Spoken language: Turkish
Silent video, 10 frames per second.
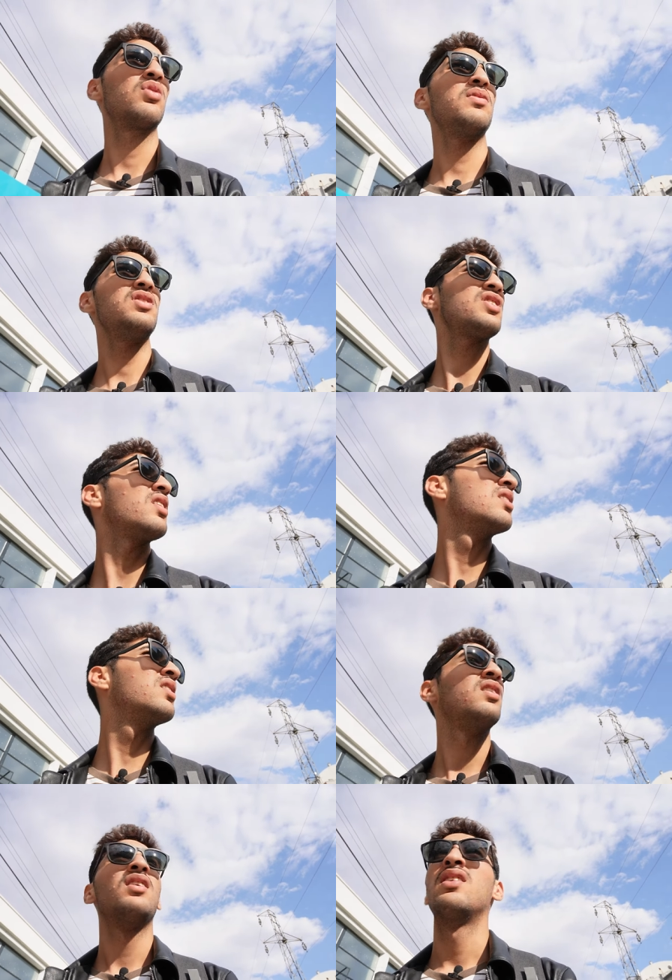olmayınca
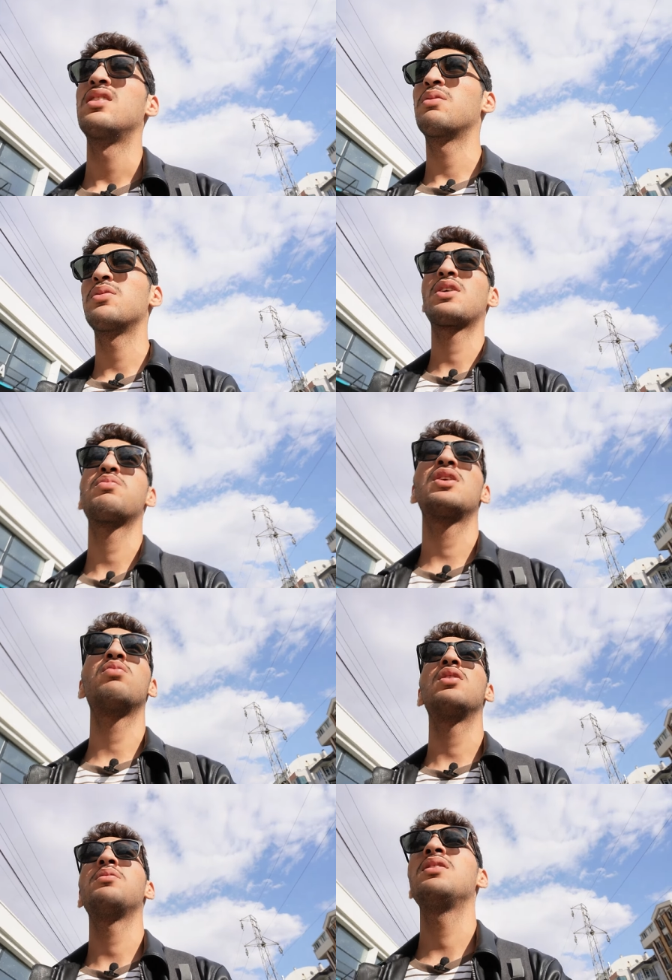Yapacak bir şey
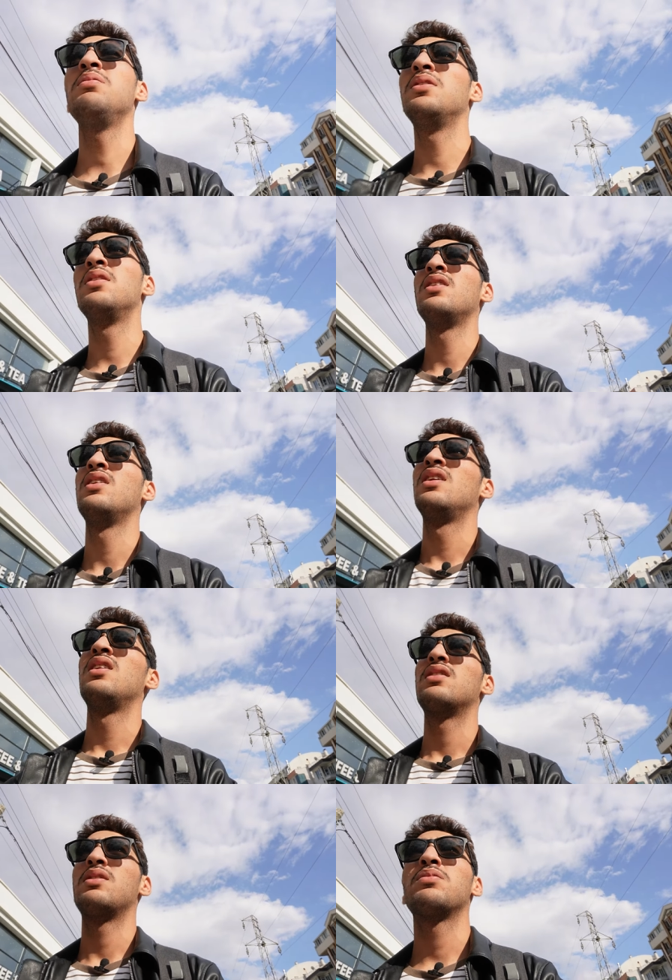bulamadım.
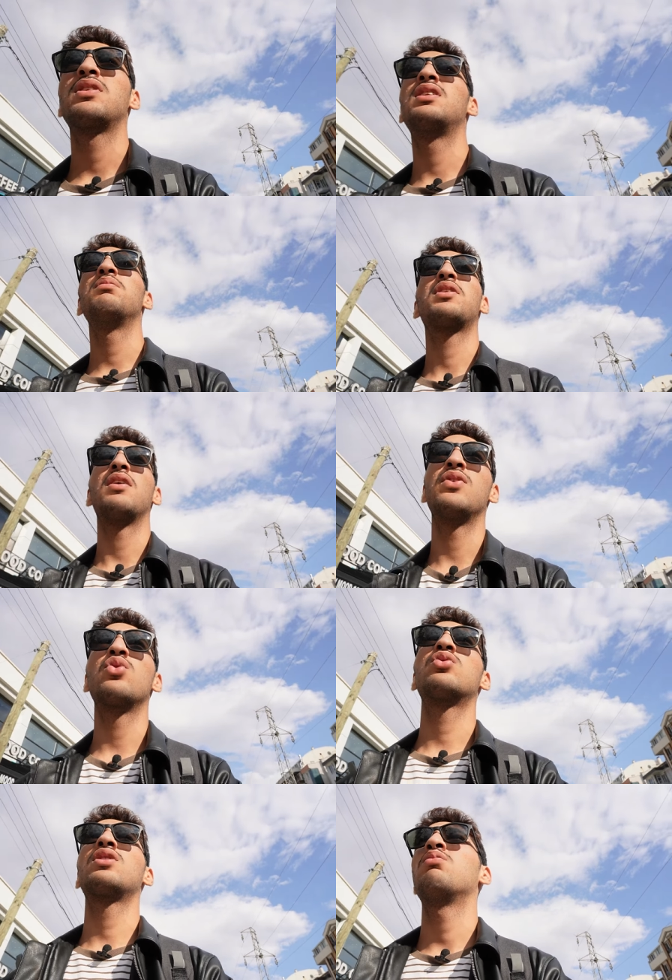Bugün gideyim bir
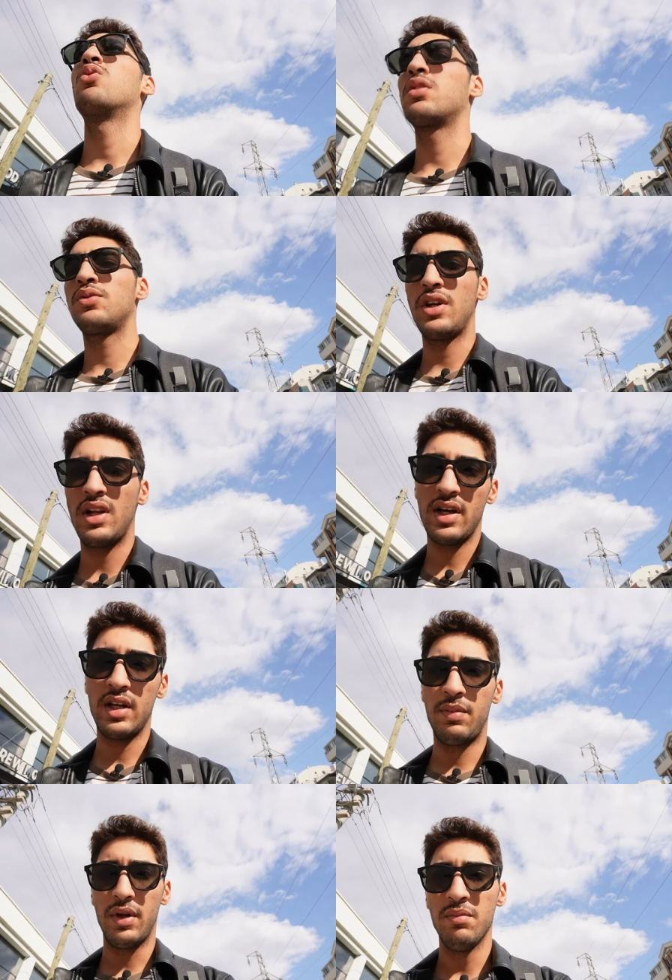kafede oturayım orada bir şeyler
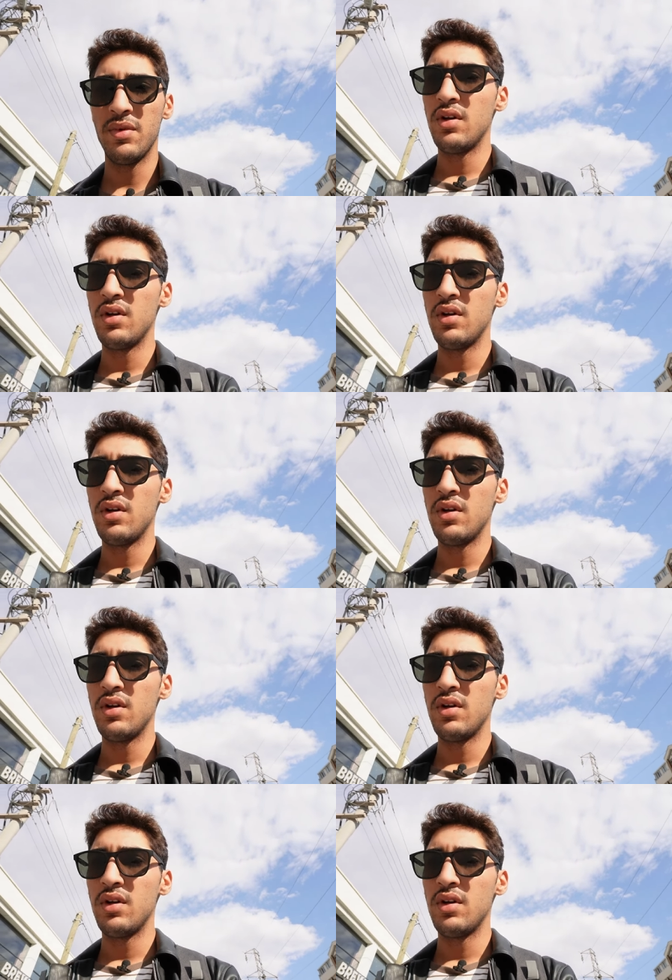yapayım.